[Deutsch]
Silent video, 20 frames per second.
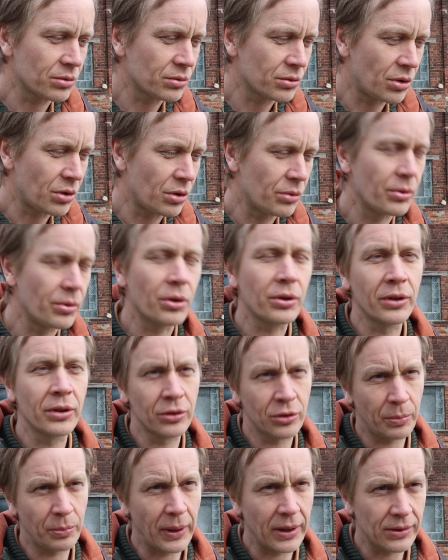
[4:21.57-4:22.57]

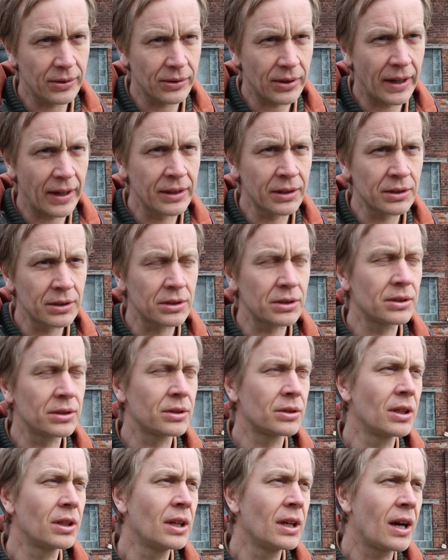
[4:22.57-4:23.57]
Coworking Spaces
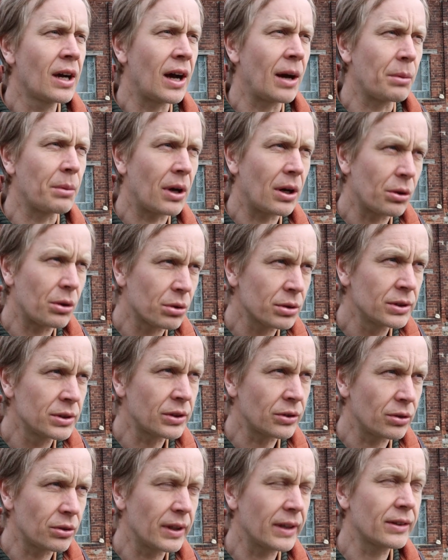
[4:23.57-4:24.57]
einrichten, aber auch
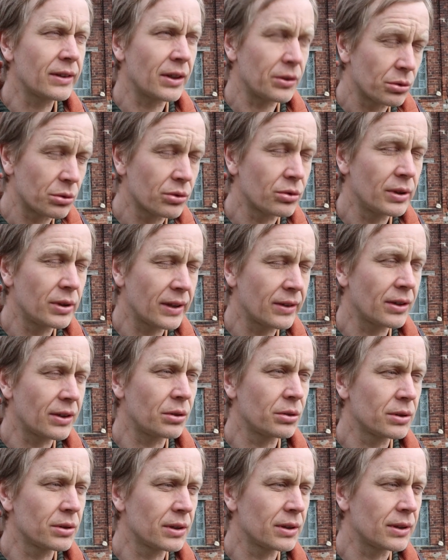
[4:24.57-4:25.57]
nicht zuletzt, also zuletzt
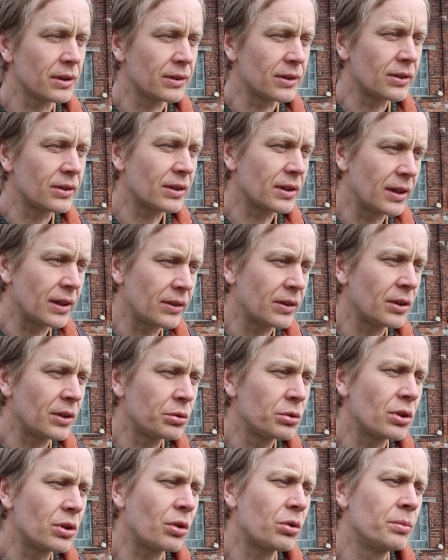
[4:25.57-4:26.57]
geht es
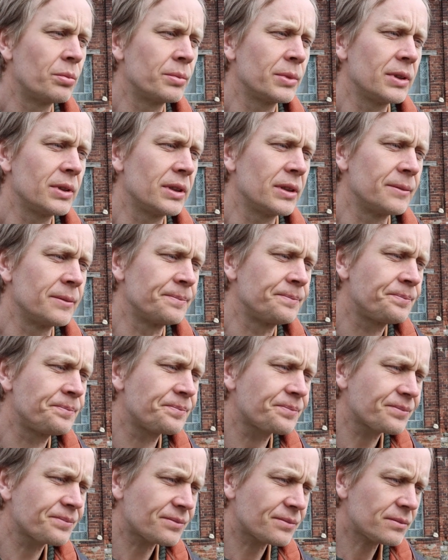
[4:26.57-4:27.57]
natürlich auch um die
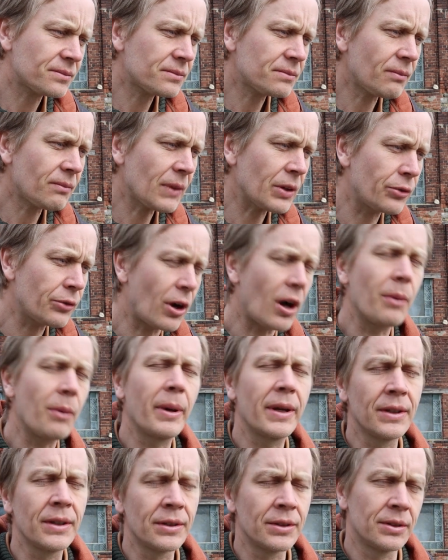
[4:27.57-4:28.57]

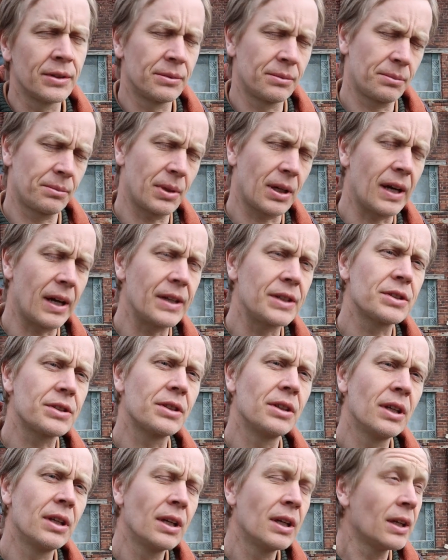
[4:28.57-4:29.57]
verarbeitenden
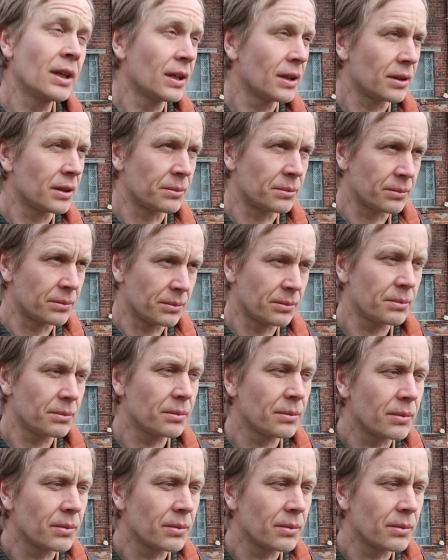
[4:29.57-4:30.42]
Bereiche. Ähm,